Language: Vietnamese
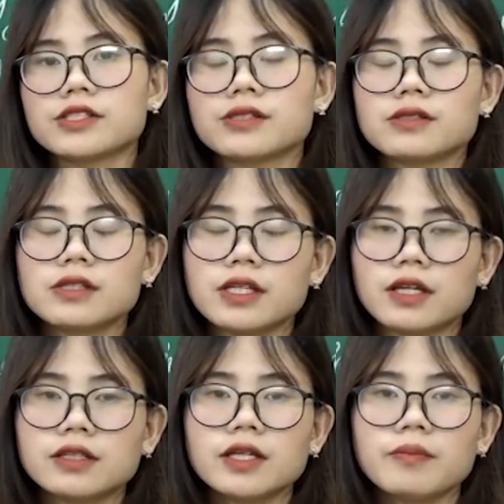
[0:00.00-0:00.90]
chứng
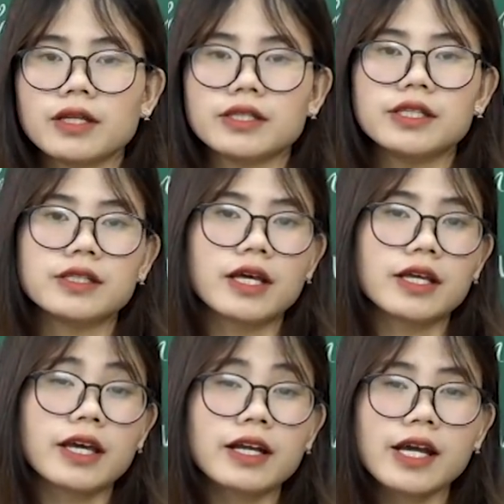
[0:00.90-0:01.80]
kiến khi mà nhìn
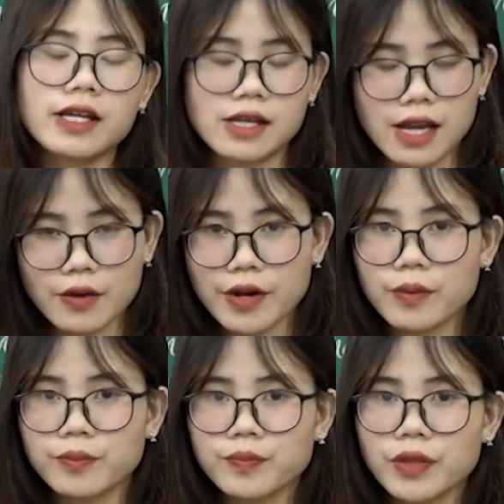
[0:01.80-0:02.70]
thấy cái cảnh lao
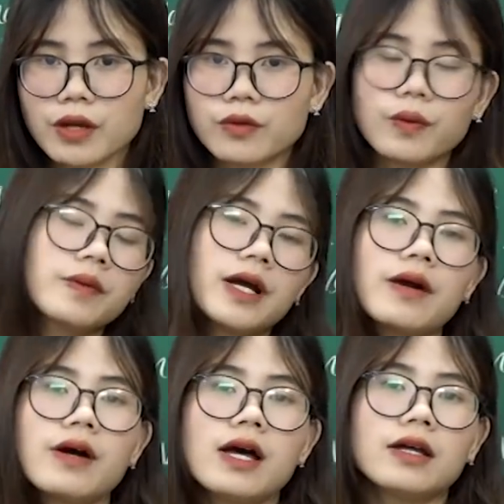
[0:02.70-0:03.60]
động đúng không nào